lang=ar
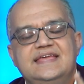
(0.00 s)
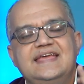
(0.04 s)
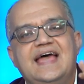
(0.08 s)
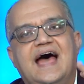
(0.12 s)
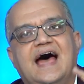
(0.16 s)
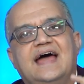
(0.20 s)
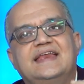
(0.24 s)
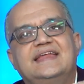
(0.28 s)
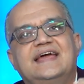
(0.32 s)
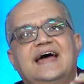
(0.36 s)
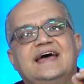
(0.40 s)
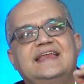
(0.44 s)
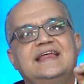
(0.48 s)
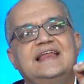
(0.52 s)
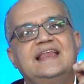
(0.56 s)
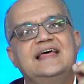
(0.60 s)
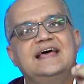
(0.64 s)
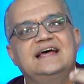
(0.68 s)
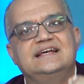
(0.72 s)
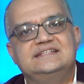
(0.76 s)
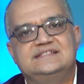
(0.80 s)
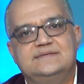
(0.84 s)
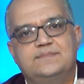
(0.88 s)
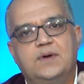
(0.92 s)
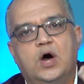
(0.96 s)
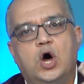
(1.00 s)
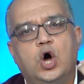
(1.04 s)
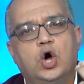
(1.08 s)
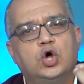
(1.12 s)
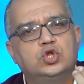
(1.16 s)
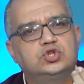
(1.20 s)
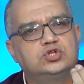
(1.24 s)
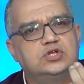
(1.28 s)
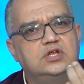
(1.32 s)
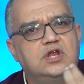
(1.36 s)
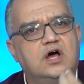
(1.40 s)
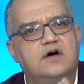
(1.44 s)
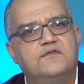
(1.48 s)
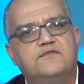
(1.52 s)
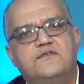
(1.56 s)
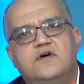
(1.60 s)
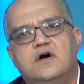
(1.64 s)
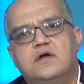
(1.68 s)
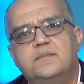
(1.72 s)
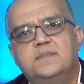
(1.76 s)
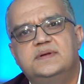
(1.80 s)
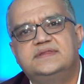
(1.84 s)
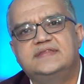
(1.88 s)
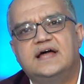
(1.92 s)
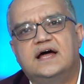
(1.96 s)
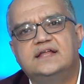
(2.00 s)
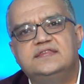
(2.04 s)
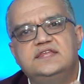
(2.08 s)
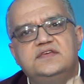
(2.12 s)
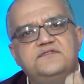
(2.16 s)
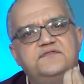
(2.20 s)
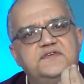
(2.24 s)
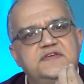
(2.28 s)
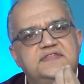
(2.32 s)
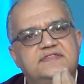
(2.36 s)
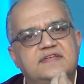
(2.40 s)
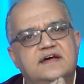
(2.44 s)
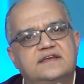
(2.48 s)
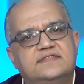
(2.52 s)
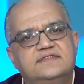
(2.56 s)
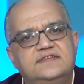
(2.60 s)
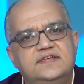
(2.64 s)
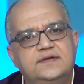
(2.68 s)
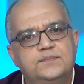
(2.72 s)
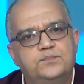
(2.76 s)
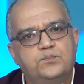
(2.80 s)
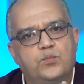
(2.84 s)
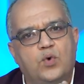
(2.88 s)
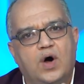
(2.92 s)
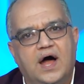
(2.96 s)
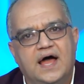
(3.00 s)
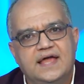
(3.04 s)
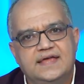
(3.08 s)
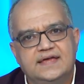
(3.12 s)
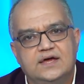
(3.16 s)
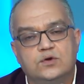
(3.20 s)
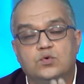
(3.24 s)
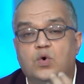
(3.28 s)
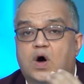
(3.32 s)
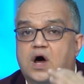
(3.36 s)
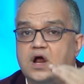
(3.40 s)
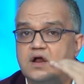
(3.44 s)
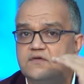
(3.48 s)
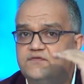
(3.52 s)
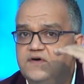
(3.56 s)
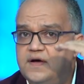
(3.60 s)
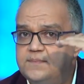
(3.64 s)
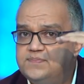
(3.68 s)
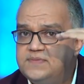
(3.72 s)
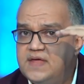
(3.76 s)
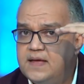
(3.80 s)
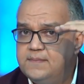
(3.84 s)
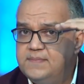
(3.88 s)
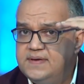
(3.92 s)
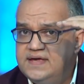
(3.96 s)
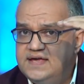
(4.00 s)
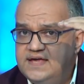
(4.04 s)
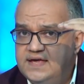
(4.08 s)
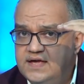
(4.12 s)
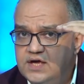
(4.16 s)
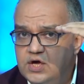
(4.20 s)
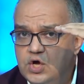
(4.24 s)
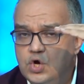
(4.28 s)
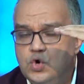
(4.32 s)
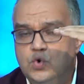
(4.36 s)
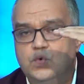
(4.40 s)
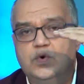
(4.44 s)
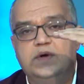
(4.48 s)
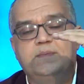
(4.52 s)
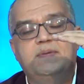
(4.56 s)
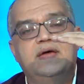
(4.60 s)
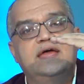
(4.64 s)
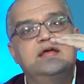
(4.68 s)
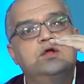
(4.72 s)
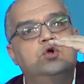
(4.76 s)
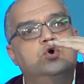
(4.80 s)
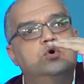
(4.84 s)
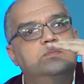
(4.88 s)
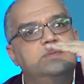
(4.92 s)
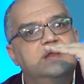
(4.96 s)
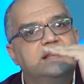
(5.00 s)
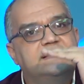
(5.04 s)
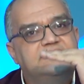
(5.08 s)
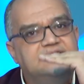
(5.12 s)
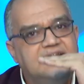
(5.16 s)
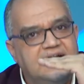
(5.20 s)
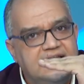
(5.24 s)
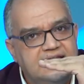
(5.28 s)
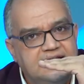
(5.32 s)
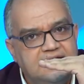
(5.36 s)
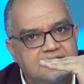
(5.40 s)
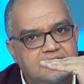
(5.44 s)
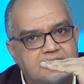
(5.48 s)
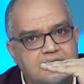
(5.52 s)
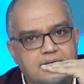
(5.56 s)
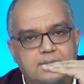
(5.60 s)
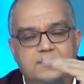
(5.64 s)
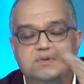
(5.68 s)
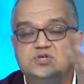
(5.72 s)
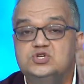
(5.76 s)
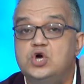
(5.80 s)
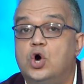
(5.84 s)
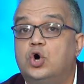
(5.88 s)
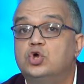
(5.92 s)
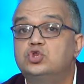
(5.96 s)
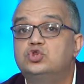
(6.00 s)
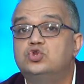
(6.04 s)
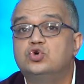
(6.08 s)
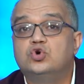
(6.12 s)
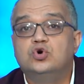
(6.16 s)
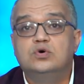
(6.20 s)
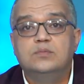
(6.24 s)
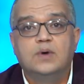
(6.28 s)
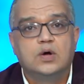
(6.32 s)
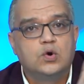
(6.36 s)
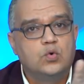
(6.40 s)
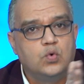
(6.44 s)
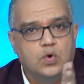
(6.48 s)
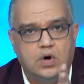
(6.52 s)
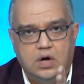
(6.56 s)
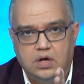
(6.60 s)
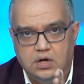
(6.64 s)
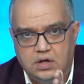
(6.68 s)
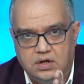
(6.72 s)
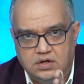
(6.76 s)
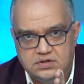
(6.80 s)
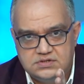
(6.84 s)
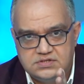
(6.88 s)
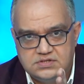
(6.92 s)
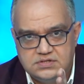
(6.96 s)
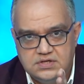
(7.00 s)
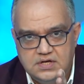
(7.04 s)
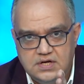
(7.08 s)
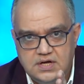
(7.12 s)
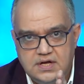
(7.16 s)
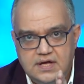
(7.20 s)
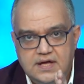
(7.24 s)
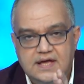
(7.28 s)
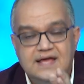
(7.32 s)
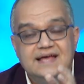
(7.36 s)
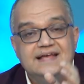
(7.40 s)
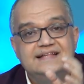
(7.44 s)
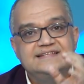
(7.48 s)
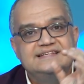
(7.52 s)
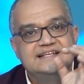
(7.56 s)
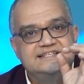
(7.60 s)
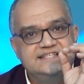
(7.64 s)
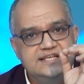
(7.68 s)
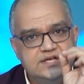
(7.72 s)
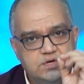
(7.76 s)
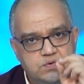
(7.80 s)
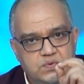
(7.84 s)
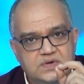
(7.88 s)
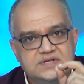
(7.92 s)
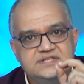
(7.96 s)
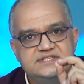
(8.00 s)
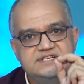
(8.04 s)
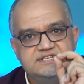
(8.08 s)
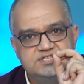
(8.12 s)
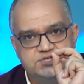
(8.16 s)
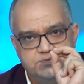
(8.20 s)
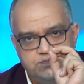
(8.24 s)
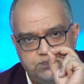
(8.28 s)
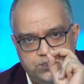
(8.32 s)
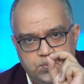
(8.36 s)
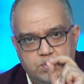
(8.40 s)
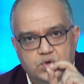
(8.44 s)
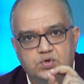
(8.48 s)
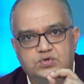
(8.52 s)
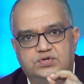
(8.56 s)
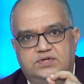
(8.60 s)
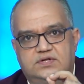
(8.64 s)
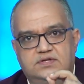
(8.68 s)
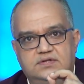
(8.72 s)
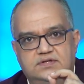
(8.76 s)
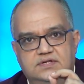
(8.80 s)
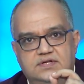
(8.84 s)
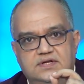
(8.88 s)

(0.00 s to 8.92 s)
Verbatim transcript: يعني انا لازم احط الافكار بتاعتي في ترتيب معين واعرف هبدا بايه ويبقى ايه الجمله التاليه مش أحط جمل وخلاص the sequence is important